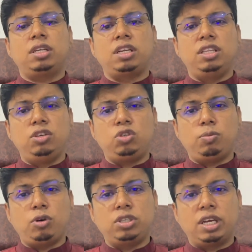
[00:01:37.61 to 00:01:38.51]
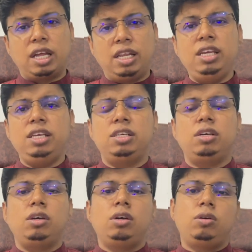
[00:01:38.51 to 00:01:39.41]
একটা নির্দিষ্ট বয়সে গেলেই
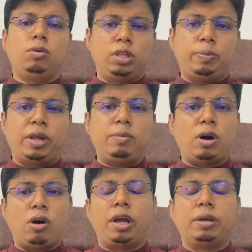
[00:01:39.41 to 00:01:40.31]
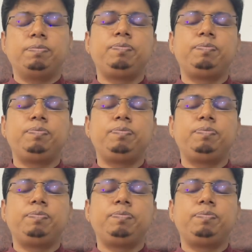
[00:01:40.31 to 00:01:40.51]
হতে পারে বা হয়